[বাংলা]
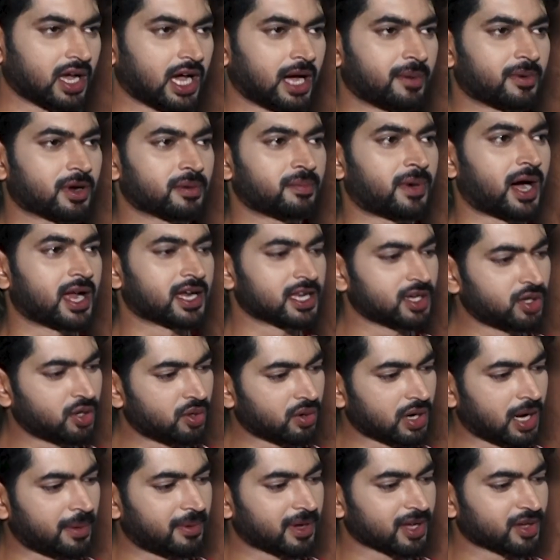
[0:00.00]
আমার বাড়ির
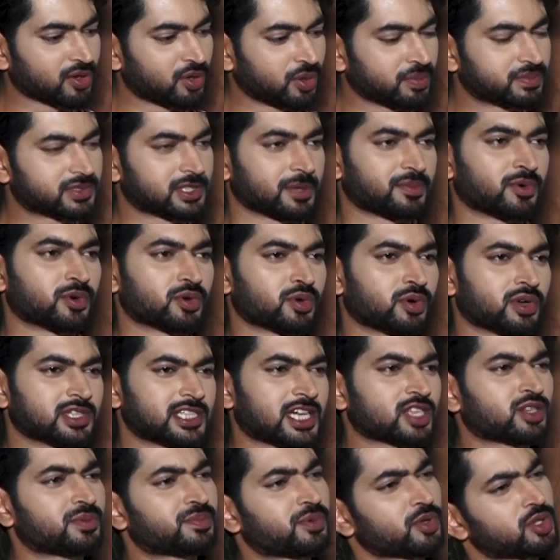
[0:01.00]
লোক আমাকে খুব সাপোর্ট করেছে
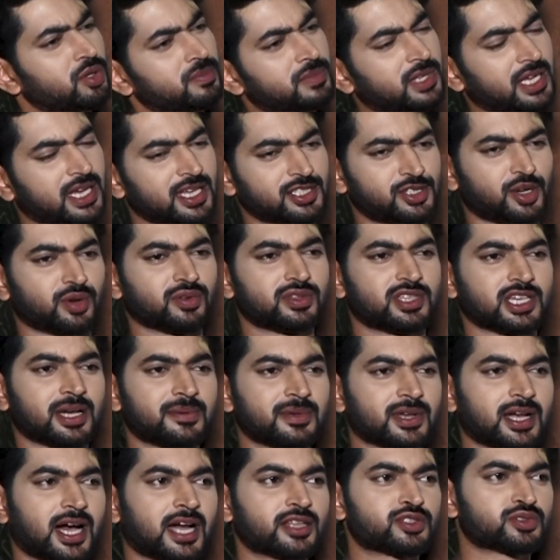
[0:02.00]
একদম প্রথম থেকে যখন থেকে
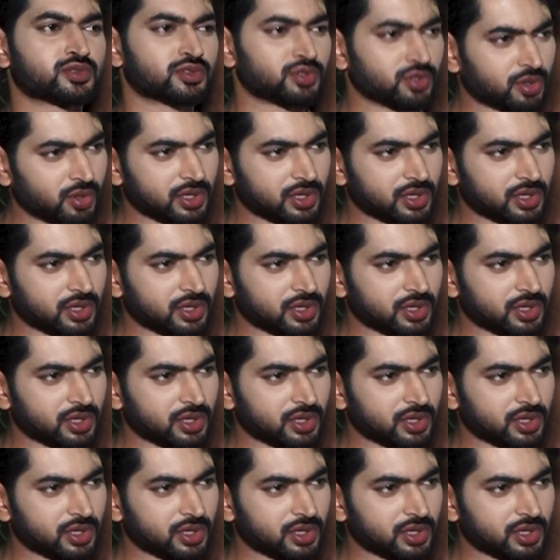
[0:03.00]
আমি কাজ শুরু